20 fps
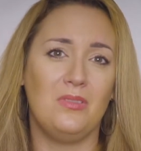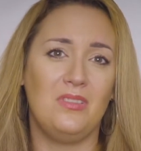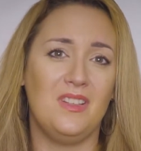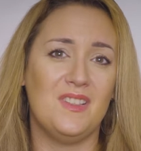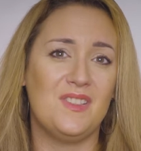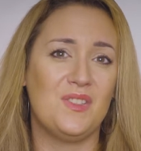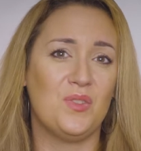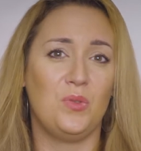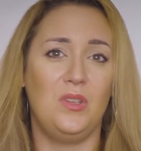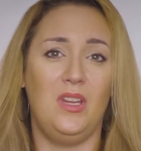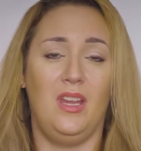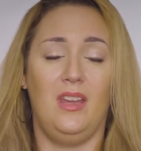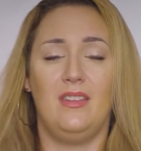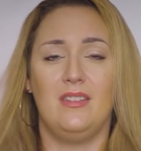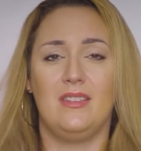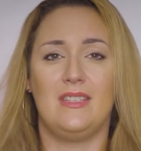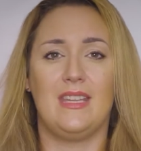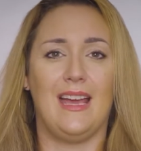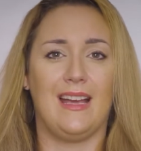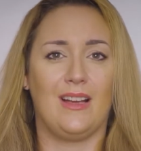die so
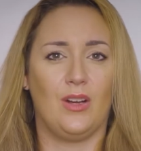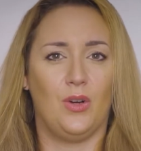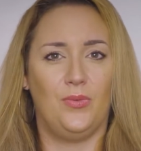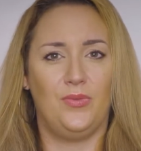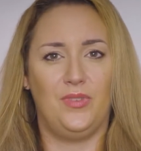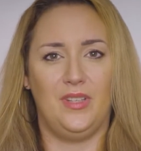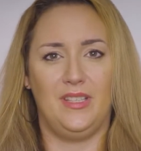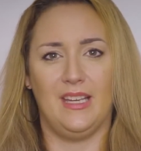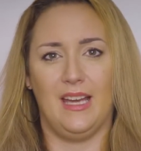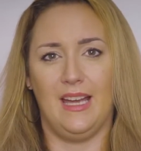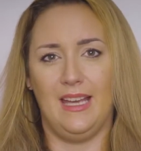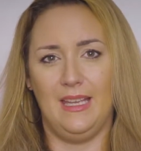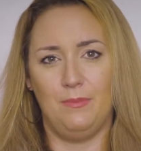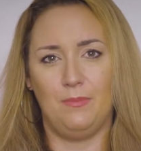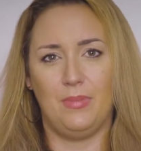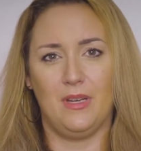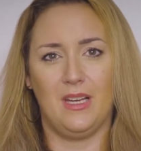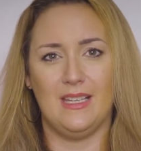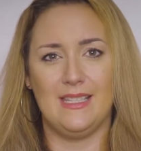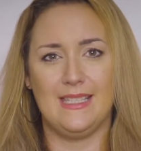jeden Tag auf dich
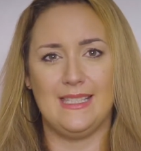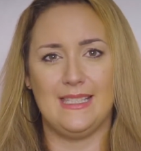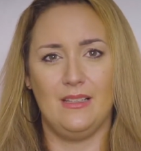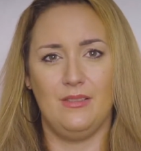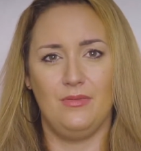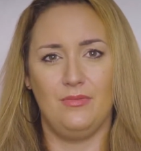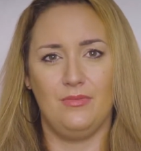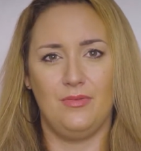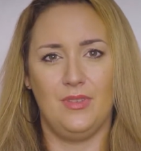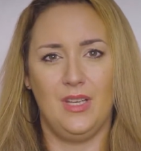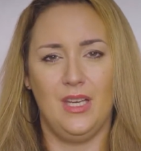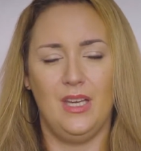einprasseln?